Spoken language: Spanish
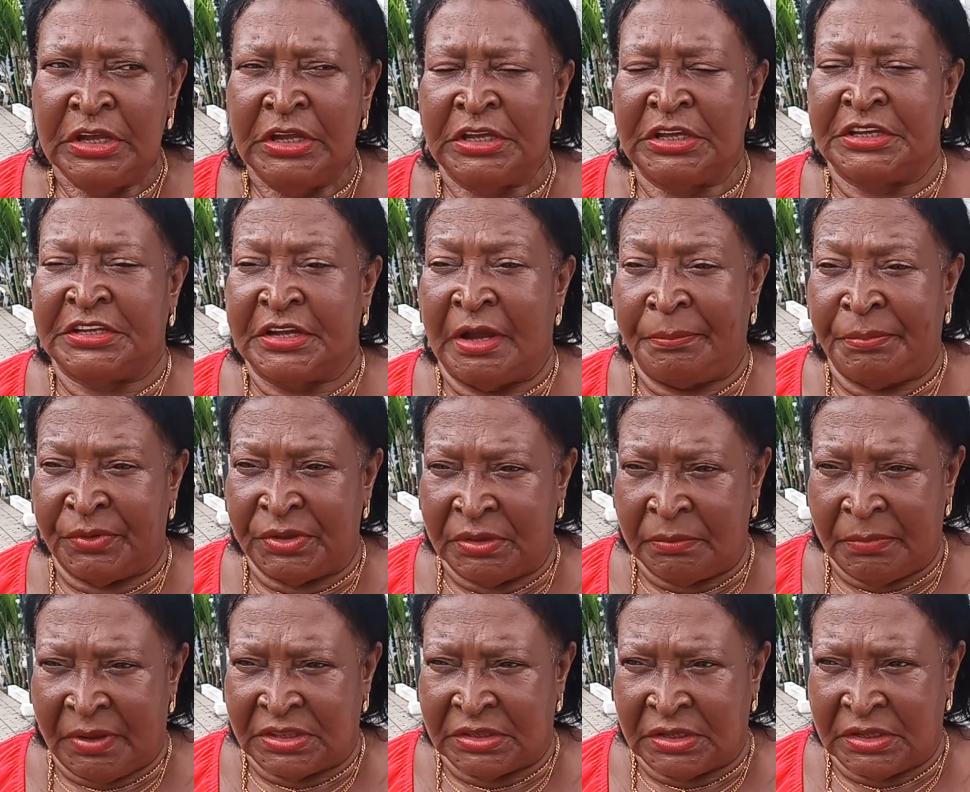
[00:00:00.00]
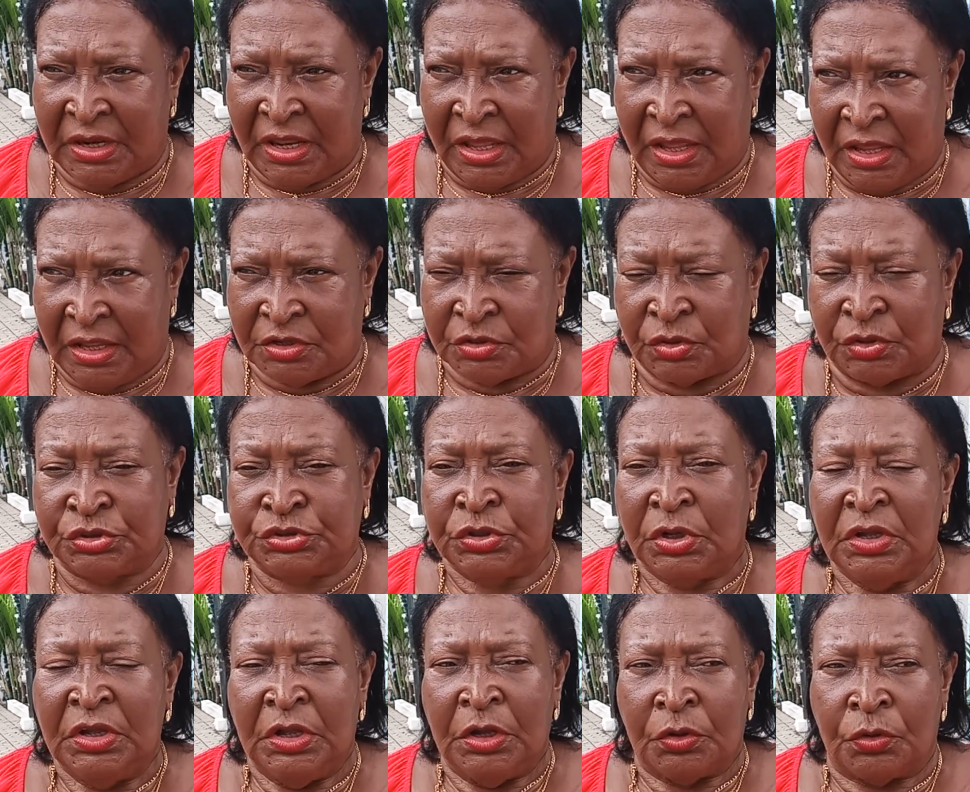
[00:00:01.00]
y ya pueden venir ellos
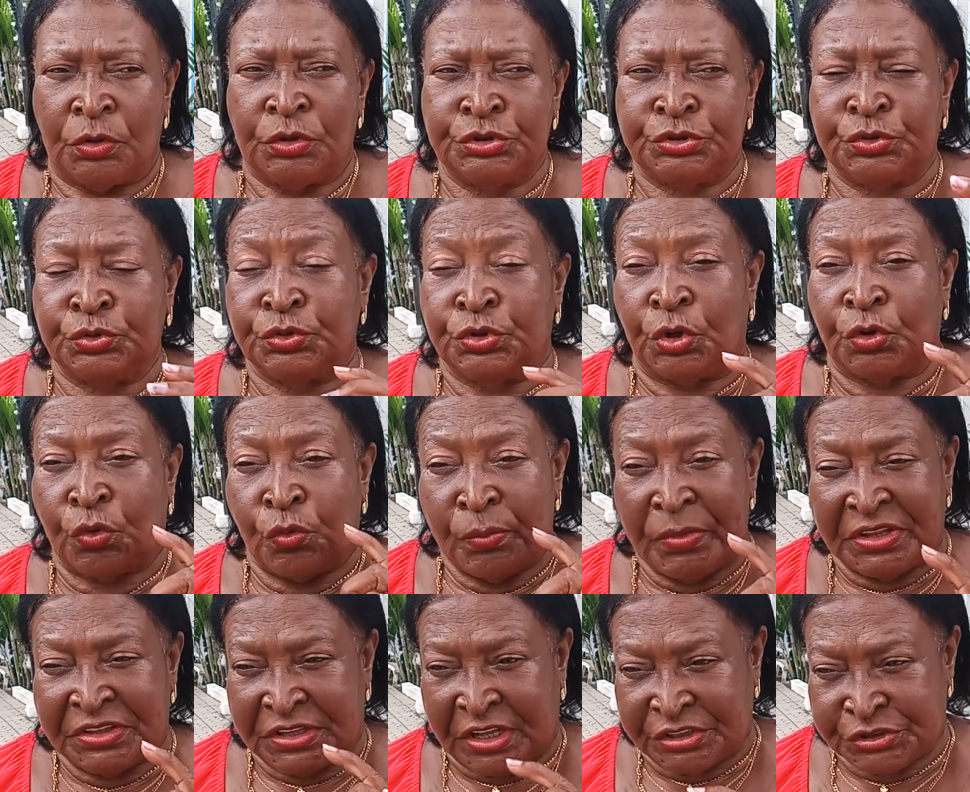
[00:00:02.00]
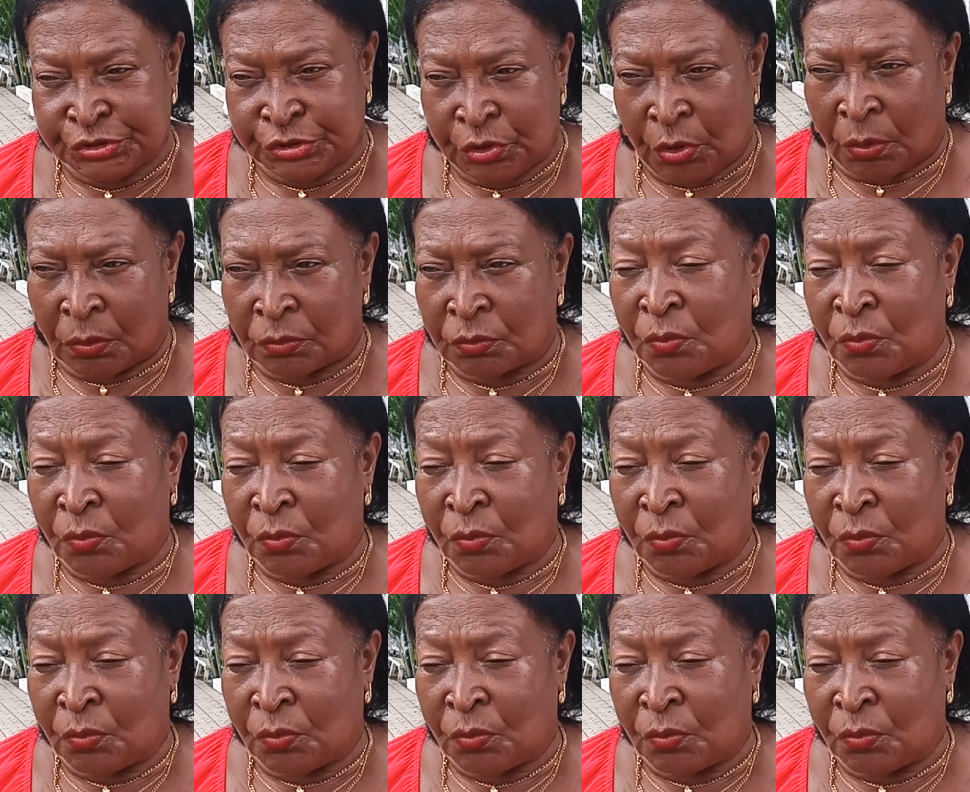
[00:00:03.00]
con su documentación.